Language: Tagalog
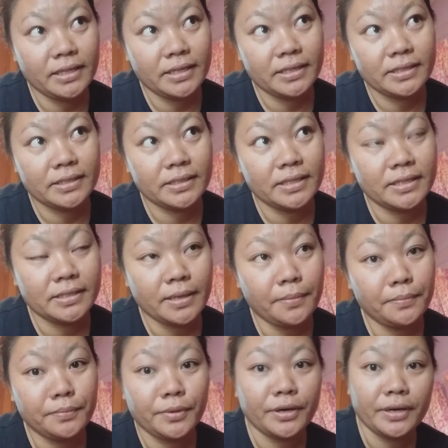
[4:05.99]
is
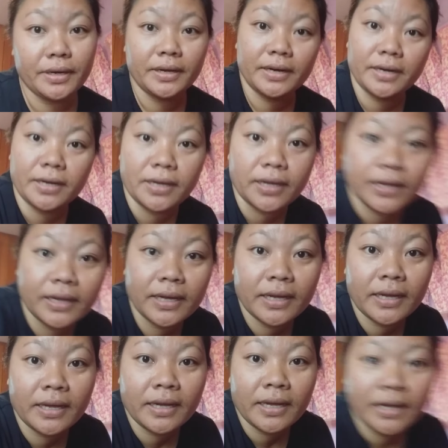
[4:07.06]
December...
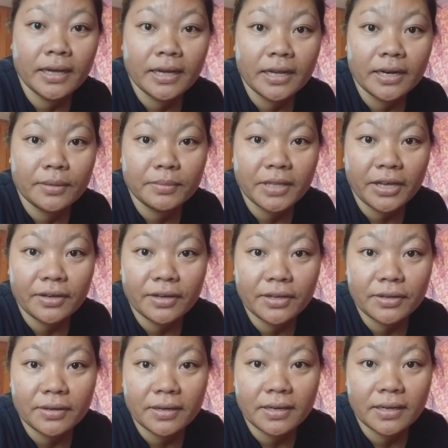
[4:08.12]
Ano tayo ngayon?